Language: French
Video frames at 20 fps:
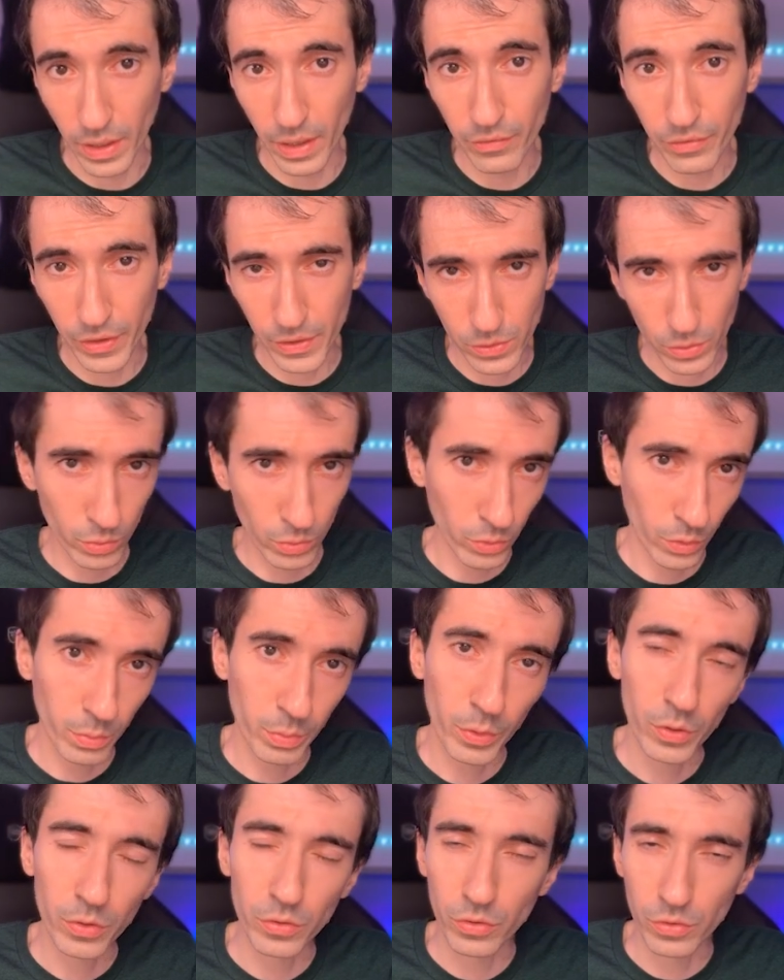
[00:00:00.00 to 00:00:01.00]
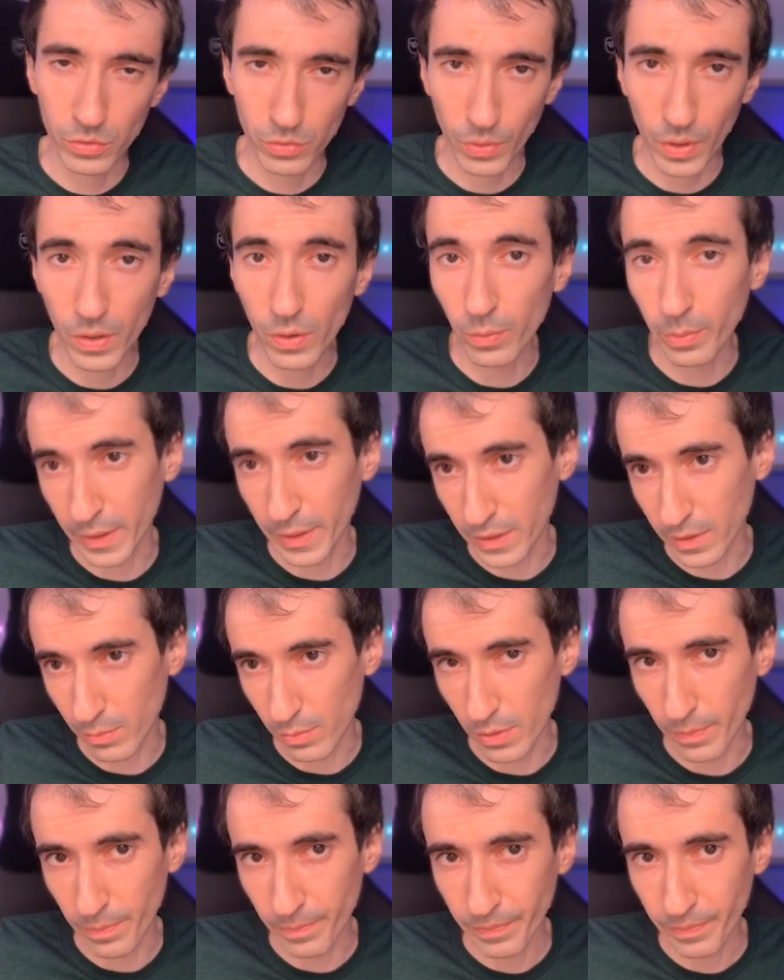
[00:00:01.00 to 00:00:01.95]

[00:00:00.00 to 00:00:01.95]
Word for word: infrastructure pour que ce soit compatible